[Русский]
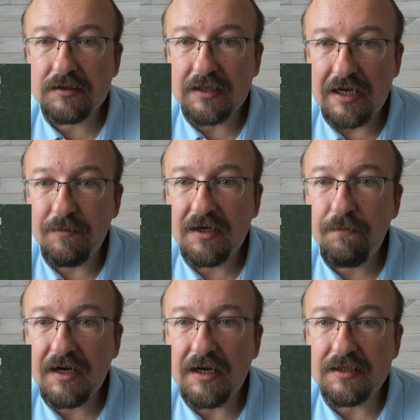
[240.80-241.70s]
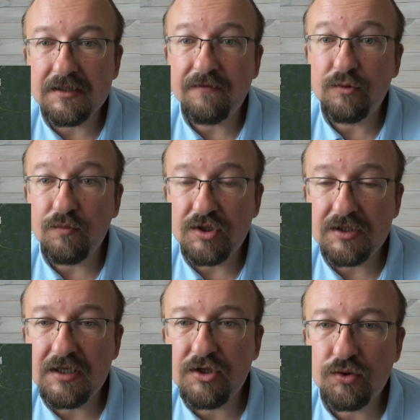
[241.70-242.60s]
камеры показано в том
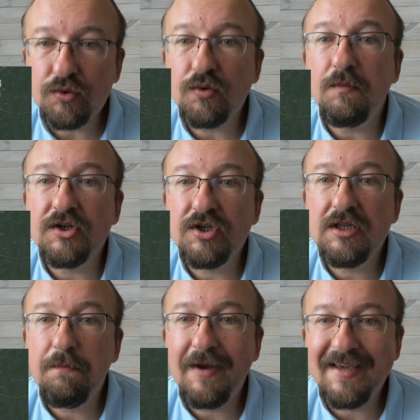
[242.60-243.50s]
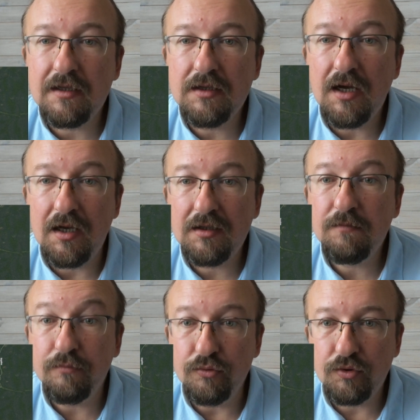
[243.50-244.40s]
числе, что машина
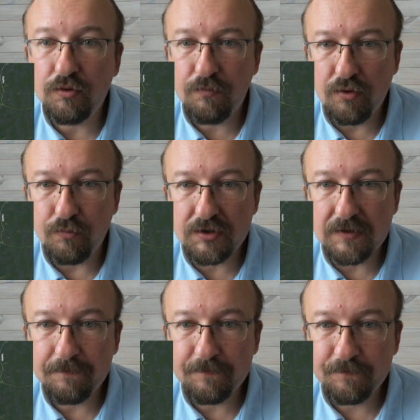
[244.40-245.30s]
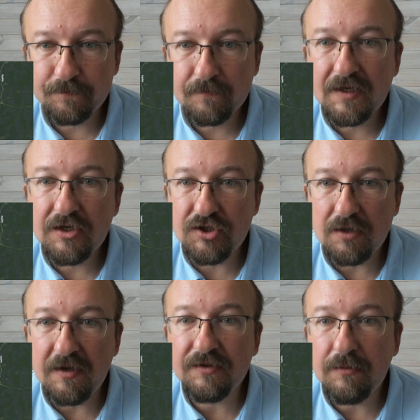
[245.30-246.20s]
покидает пункт пропуска.
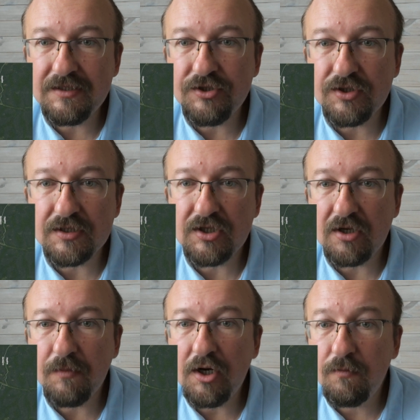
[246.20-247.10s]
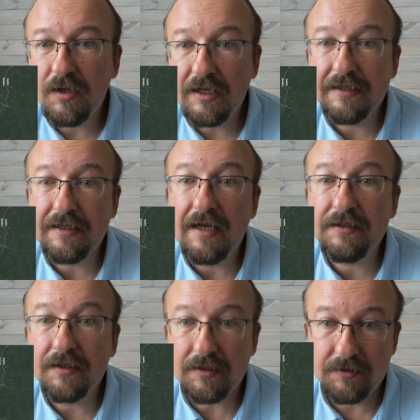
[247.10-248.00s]
Шлаг, автоматический шлагбаум
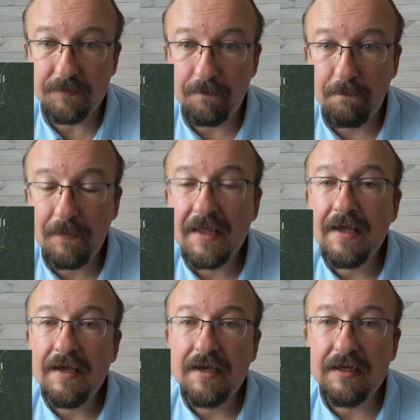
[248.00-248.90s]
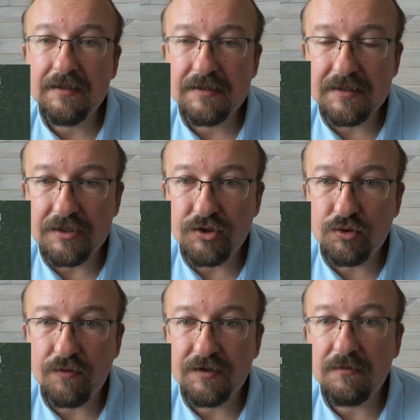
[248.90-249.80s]
открыт. Это значит,
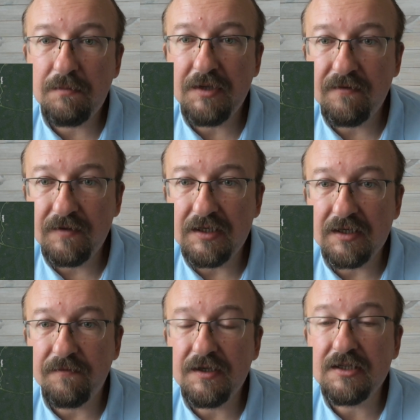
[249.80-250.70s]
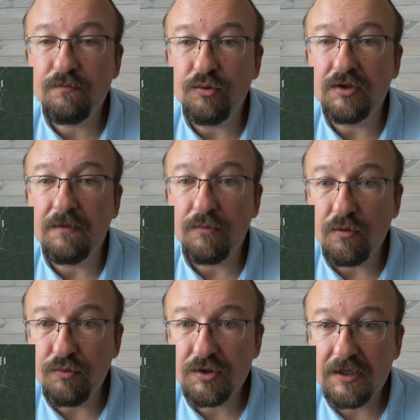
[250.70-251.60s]
что автомобиль, выехав из пункта
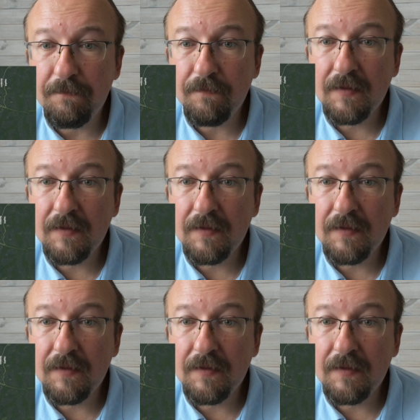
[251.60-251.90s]
пропуска,